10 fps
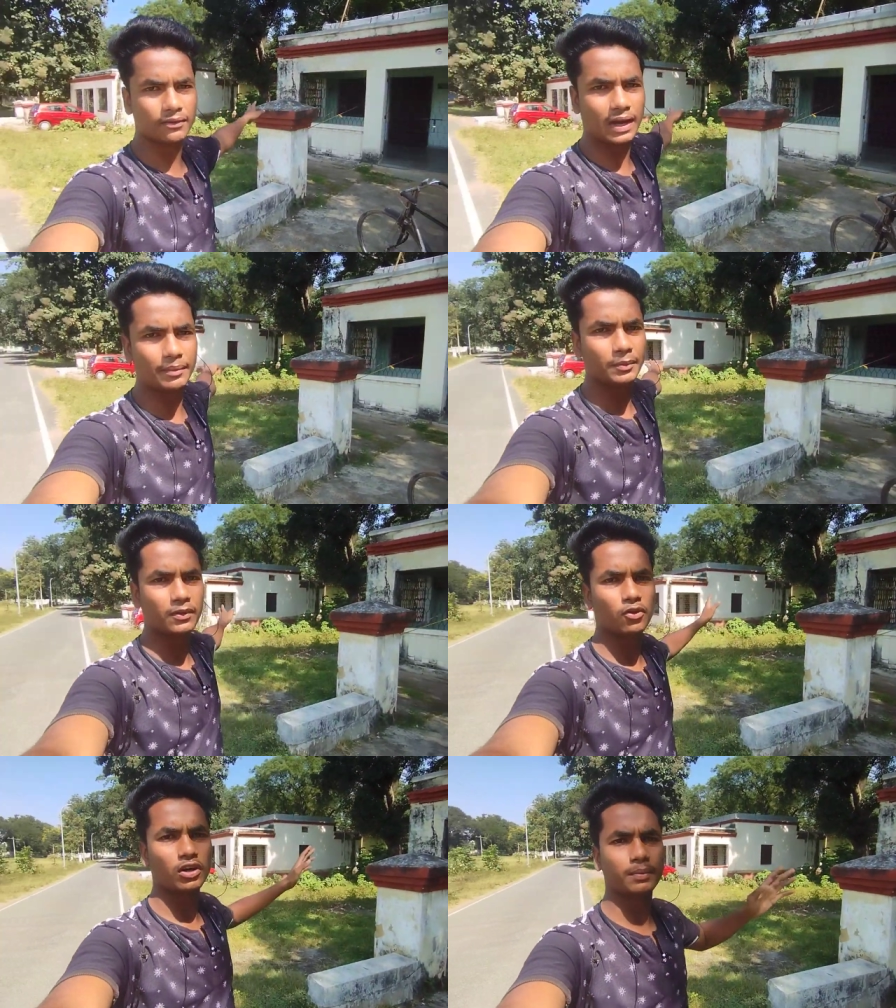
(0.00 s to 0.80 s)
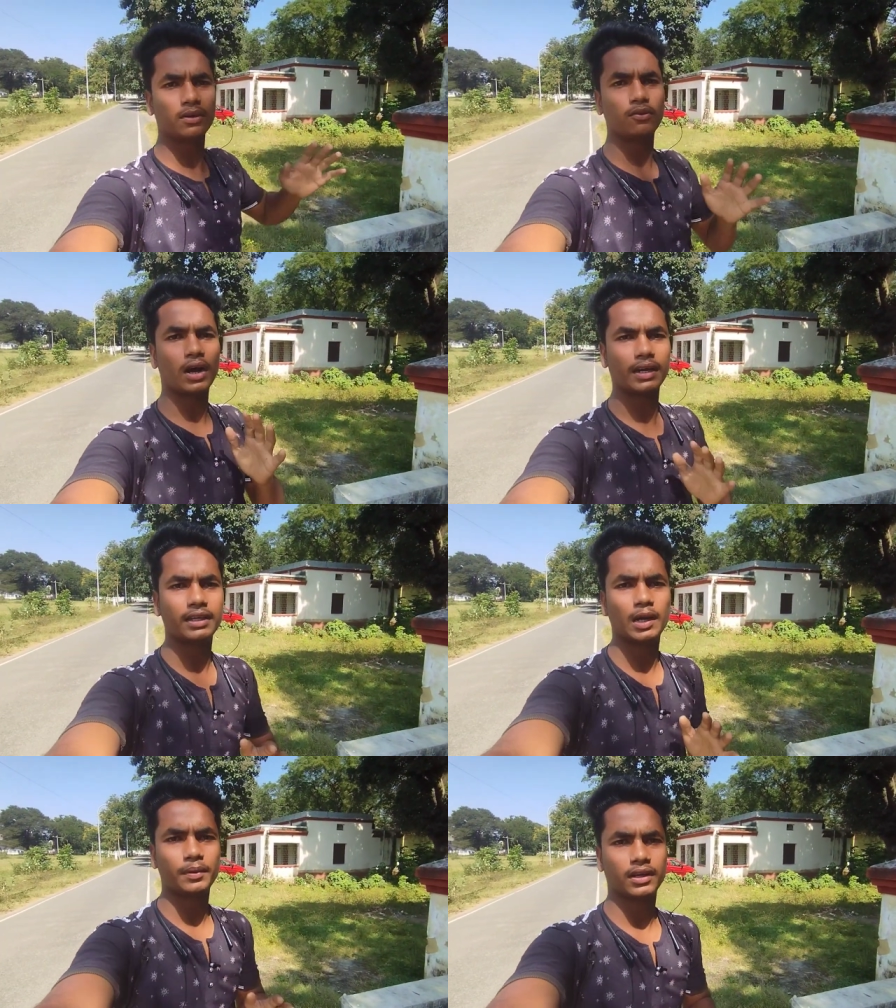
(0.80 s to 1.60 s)
ये फाइव नंबर वार्ड मतलब वार्ड
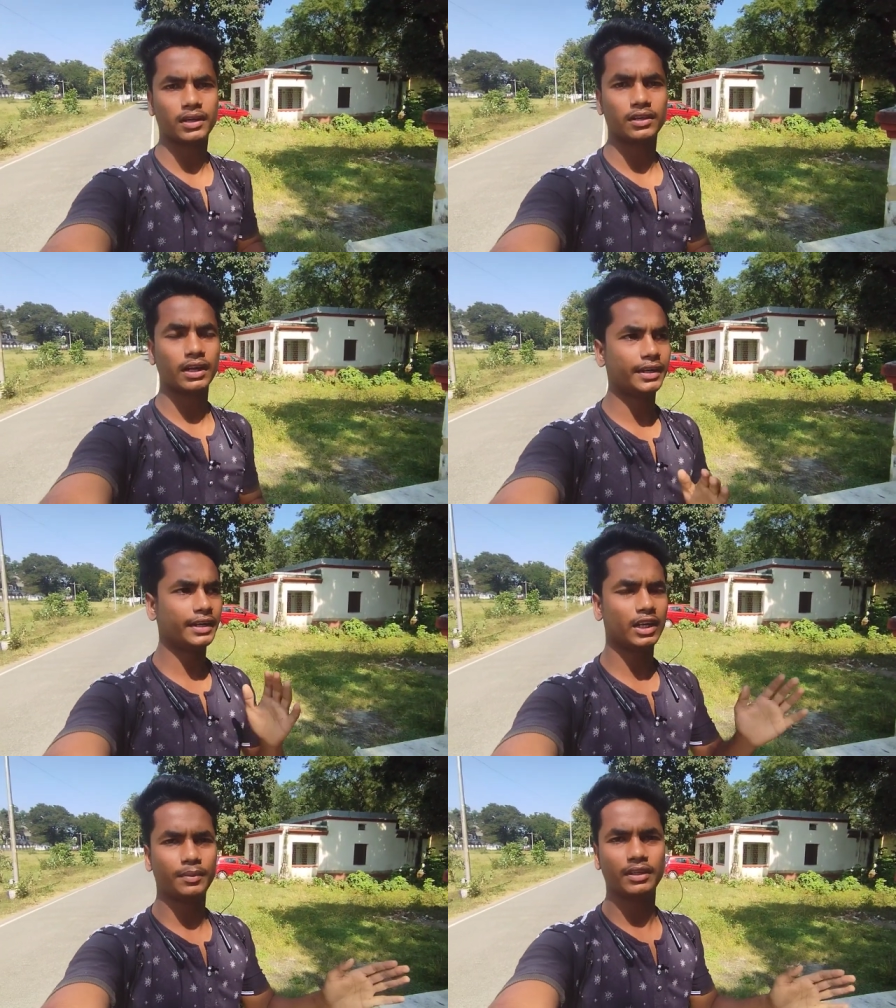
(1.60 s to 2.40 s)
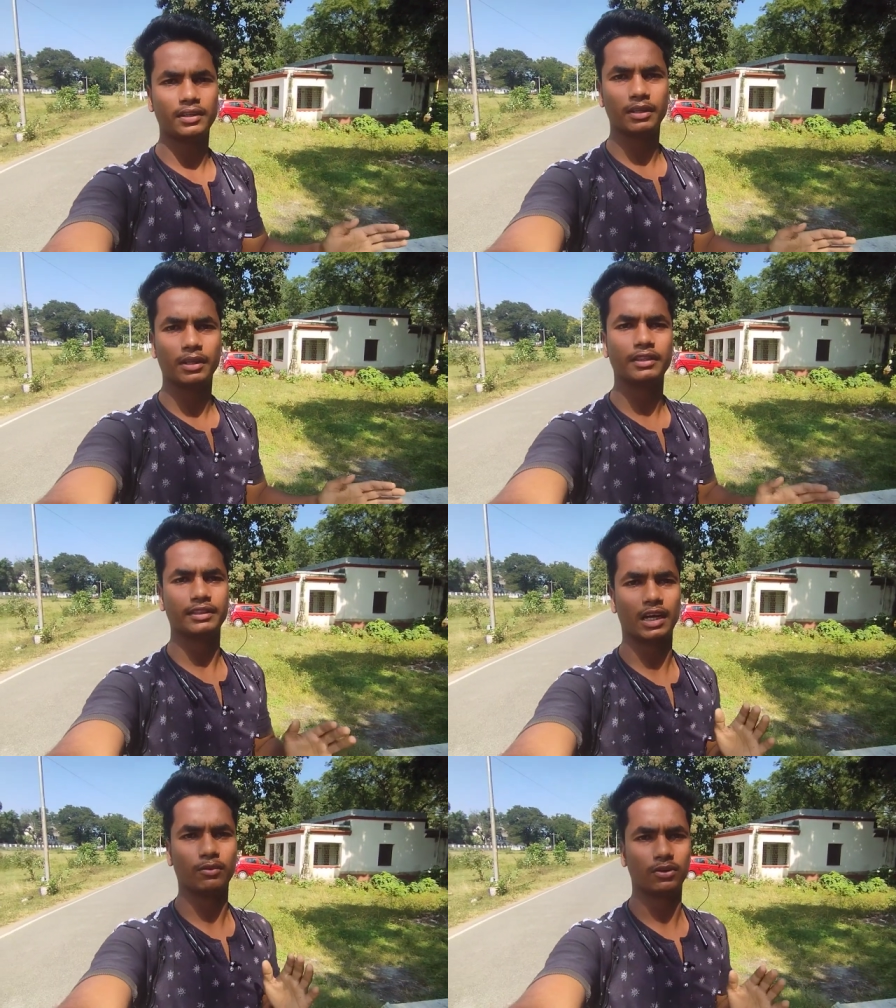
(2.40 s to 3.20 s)
है यहाँ पर रखने रहने के लिए भी मतलब
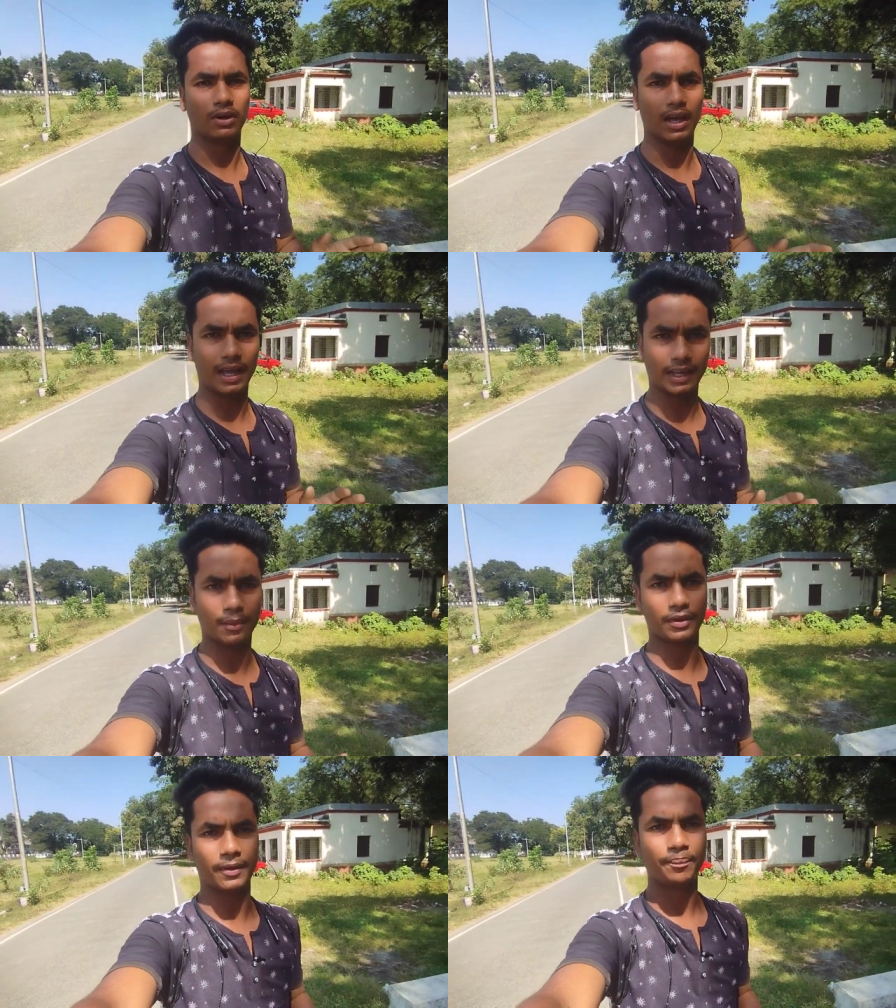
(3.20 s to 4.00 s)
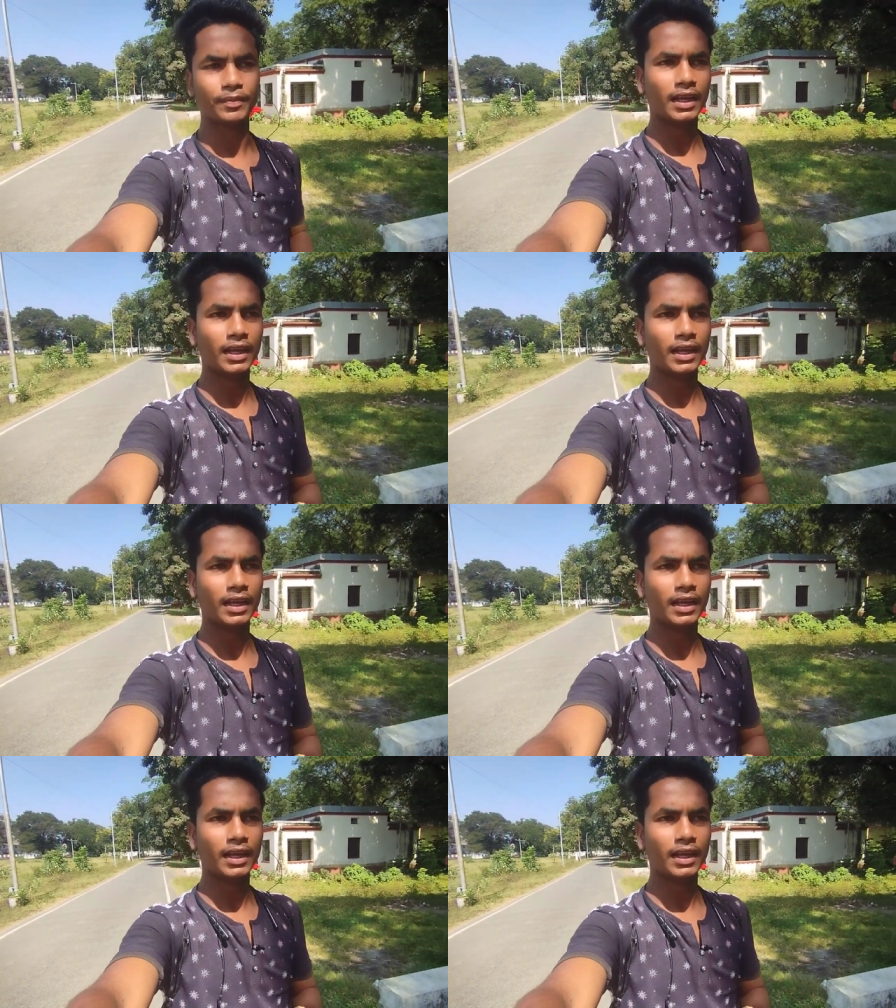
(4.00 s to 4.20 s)
इंतजाम है यहाँ पर